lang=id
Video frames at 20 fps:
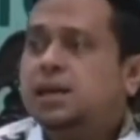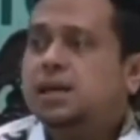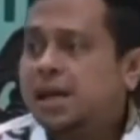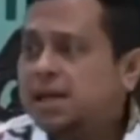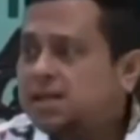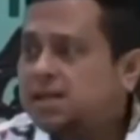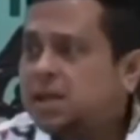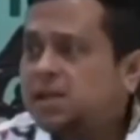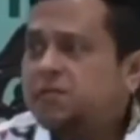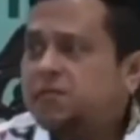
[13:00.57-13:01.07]

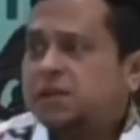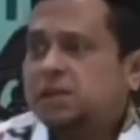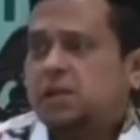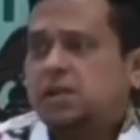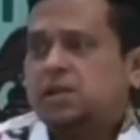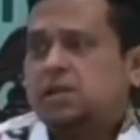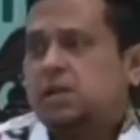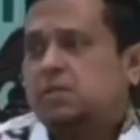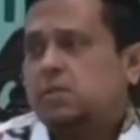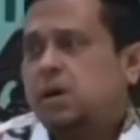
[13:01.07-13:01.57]
lillazi
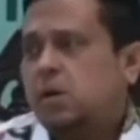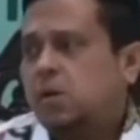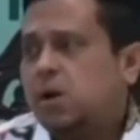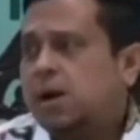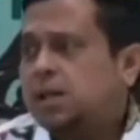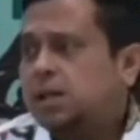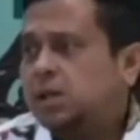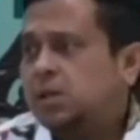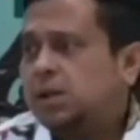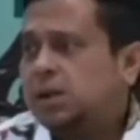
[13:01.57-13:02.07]
fatar
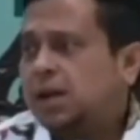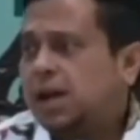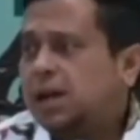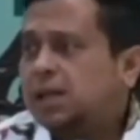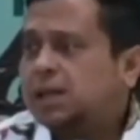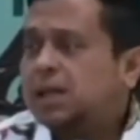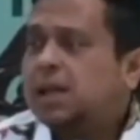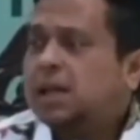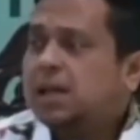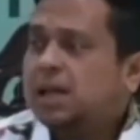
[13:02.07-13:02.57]
samawati wal
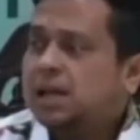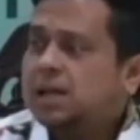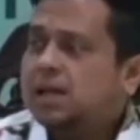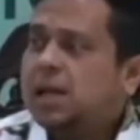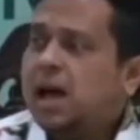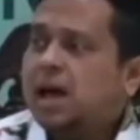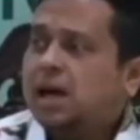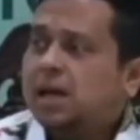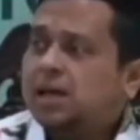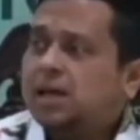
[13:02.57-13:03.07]
ard
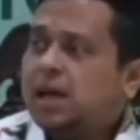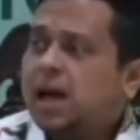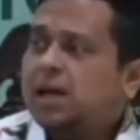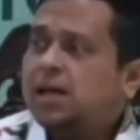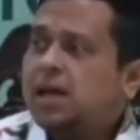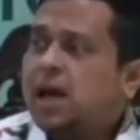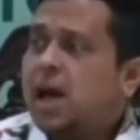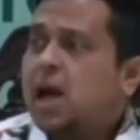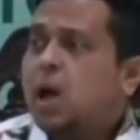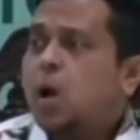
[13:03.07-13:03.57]
ila akhir
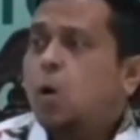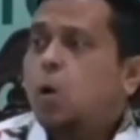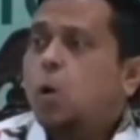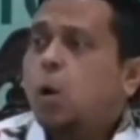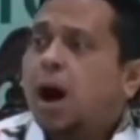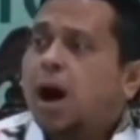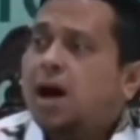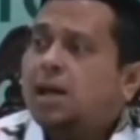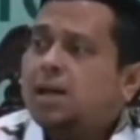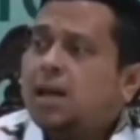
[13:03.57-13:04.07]
ayah
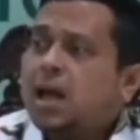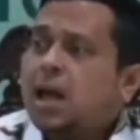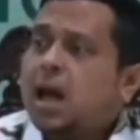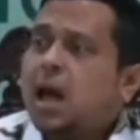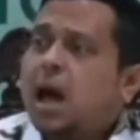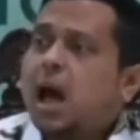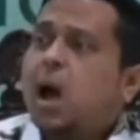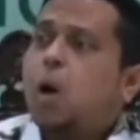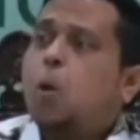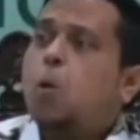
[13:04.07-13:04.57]
wa
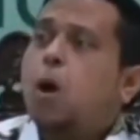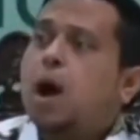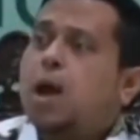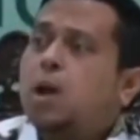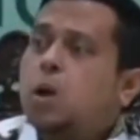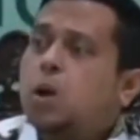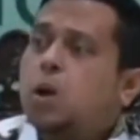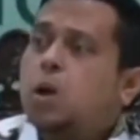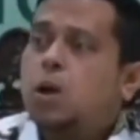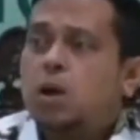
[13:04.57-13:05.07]
ana
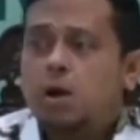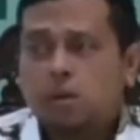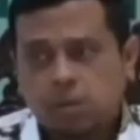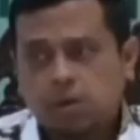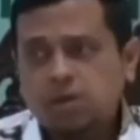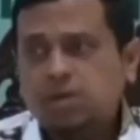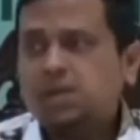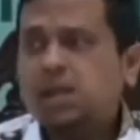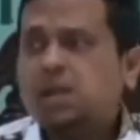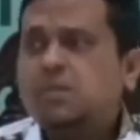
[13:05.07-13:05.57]
awalul
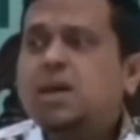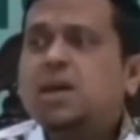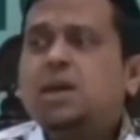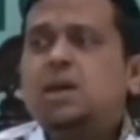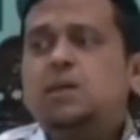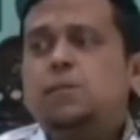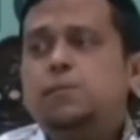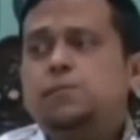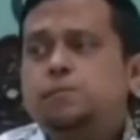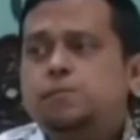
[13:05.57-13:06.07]

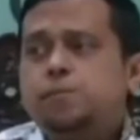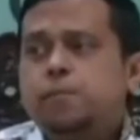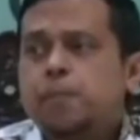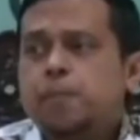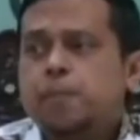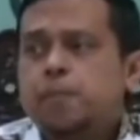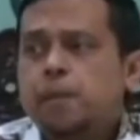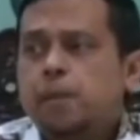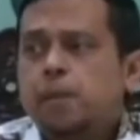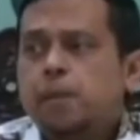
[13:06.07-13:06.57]
muslimin.
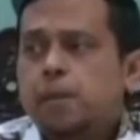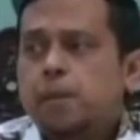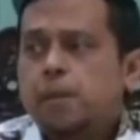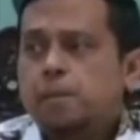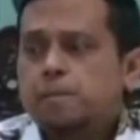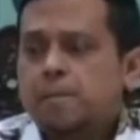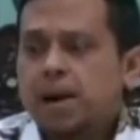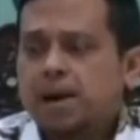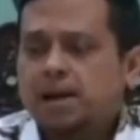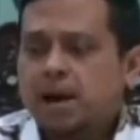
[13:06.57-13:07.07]

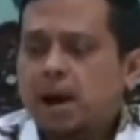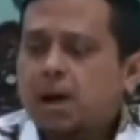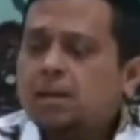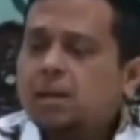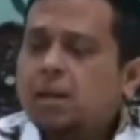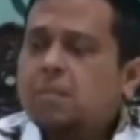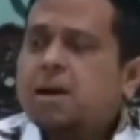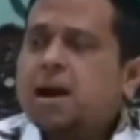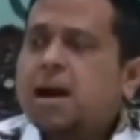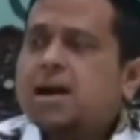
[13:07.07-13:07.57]
Maka
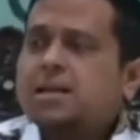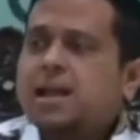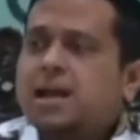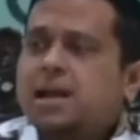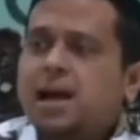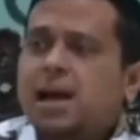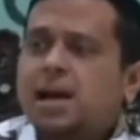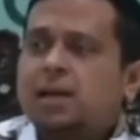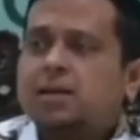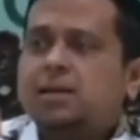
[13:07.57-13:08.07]
Allah
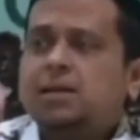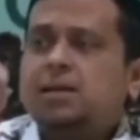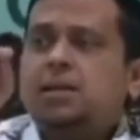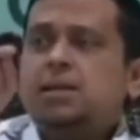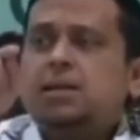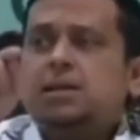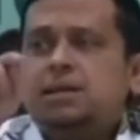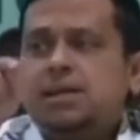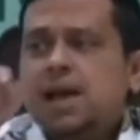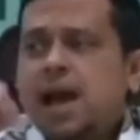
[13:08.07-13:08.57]
mengatakan,
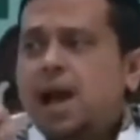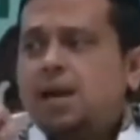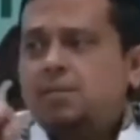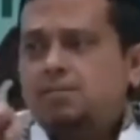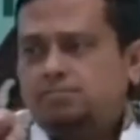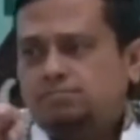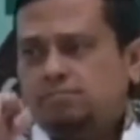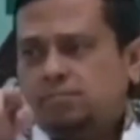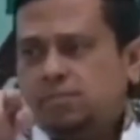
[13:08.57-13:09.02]
ya